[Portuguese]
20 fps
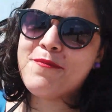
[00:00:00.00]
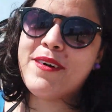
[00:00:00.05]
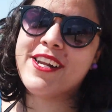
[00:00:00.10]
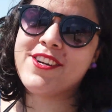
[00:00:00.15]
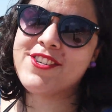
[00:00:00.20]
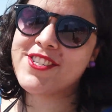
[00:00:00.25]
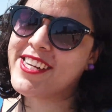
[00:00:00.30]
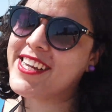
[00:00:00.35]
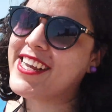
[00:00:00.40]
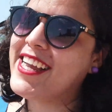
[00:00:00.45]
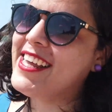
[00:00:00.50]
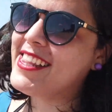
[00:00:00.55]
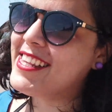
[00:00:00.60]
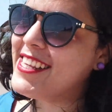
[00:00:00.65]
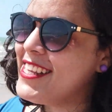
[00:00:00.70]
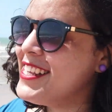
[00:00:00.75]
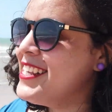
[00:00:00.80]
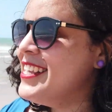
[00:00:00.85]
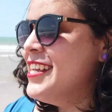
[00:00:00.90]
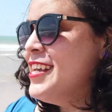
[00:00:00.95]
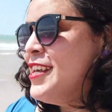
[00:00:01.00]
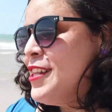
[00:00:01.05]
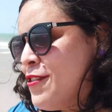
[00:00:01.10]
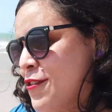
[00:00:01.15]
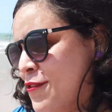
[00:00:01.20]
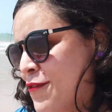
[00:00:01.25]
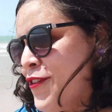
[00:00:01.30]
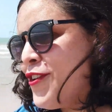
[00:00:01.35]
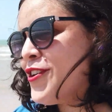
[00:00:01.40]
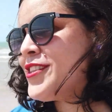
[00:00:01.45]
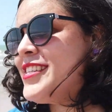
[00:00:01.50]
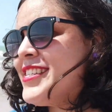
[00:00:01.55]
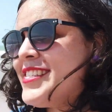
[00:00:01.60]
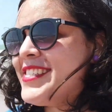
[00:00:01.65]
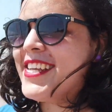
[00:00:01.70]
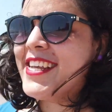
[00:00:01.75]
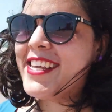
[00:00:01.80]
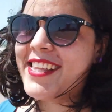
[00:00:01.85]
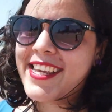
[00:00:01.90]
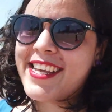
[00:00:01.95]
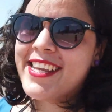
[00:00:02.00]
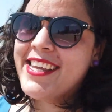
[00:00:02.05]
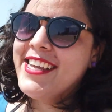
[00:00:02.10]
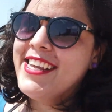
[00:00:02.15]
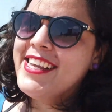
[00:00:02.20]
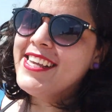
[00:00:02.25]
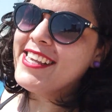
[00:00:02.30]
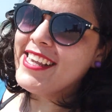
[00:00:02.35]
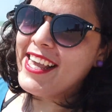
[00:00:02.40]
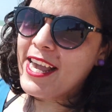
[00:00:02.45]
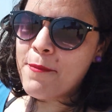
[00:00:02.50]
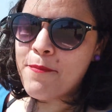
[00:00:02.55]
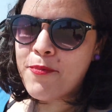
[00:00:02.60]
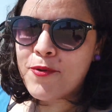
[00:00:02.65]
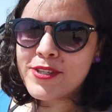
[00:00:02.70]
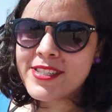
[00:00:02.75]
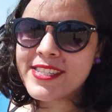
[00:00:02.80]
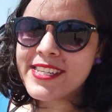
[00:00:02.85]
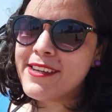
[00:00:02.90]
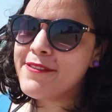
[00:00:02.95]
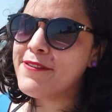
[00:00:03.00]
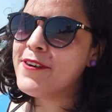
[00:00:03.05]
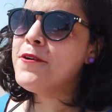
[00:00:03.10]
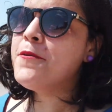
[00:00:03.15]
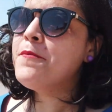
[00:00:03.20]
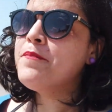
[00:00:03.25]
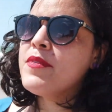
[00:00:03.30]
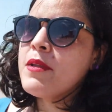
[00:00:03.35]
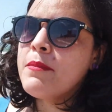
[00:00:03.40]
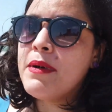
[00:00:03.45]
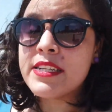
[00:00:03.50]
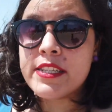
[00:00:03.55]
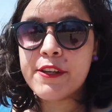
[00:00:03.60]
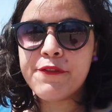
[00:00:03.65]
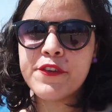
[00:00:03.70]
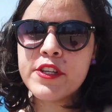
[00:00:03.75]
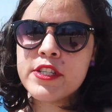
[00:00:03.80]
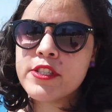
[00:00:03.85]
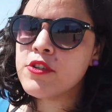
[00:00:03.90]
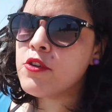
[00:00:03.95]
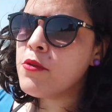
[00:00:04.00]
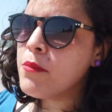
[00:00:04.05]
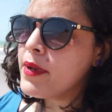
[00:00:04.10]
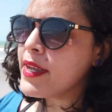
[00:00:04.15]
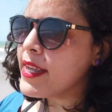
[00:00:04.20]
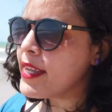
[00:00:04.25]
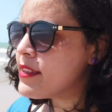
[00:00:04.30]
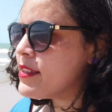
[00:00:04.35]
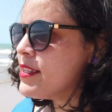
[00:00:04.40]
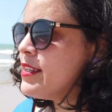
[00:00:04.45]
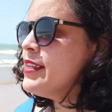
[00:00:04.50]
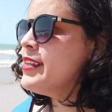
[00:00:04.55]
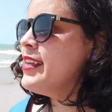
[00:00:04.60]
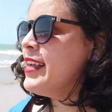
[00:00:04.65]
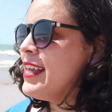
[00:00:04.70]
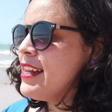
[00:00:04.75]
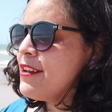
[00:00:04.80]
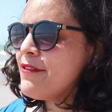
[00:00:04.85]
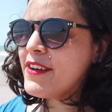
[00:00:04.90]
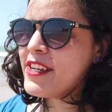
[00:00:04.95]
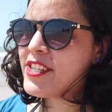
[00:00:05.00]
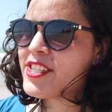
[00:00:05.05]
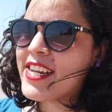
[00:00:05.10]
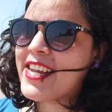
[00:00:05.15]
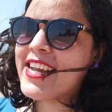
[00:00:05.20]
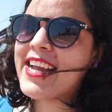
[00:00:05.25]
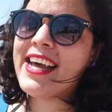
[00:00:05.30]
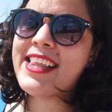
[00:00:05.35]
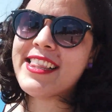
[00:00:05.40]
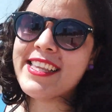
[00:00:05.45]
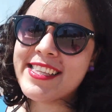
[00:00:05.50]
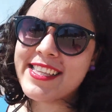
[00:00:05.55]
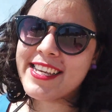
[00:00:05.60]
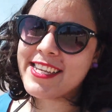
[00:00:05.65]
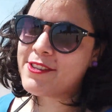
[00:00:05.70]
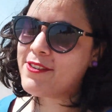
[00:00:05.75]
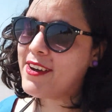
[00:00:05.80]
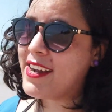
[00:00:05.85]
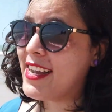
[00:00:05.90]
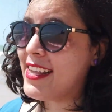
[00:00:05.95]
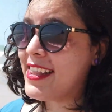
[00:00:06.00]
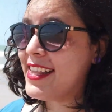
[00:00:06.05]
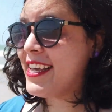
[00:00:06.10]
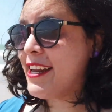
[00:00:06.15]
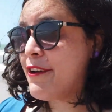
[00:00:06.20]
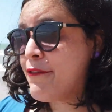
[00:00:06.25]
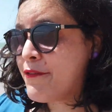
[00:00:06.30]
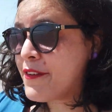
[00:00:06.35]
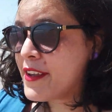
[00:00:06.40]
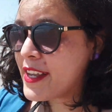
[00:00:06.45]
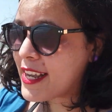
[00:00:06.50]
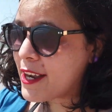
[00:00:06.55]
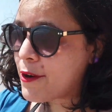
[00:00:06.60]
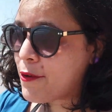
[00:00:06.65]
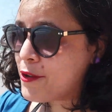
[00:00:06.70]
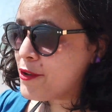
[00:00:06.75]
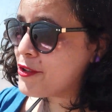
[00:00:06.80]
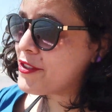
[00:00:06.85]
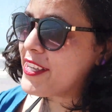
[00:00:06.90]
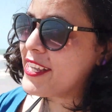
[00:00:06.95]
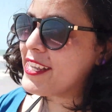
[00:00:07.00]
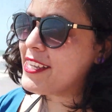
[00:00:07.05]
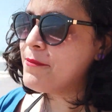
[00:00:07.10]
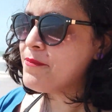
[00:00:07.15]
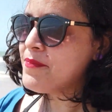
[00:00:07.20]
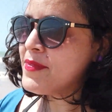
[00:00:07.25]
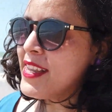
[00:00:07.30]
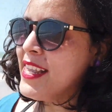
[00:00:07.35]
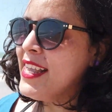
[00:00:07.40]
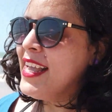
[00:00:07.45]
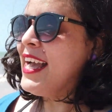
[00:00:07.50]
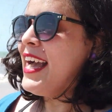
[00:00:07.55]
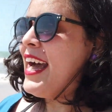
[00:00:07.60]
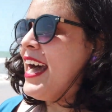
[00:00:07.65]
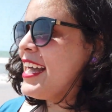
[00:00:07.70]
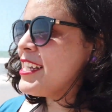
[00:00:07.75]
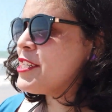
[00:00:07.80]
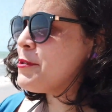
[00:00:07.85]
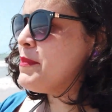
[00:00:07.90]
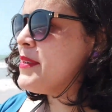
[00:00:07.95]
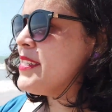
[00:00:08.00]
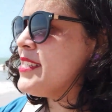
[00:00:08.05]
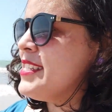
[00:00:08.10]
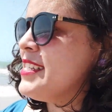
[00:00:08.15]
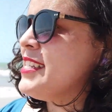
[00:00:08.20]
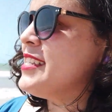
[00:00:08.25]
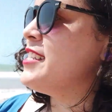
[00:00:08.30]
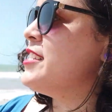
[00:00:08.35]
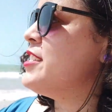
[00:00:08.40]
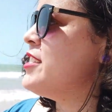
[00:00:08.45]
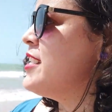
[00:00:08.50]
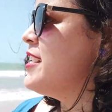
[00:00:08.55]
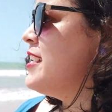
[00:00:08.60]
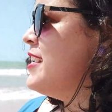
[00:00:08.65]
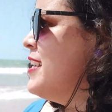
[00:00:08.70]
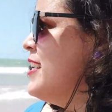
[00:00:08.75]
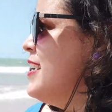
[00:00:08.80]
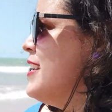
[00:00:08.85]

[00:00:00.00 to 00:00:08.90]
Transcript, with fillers: o tubarão chegar ali. Não vou dizer, né? Que é impossível, mas dificilmente ele vai chegar ali, né? Então a galera fica quando tem as piscinas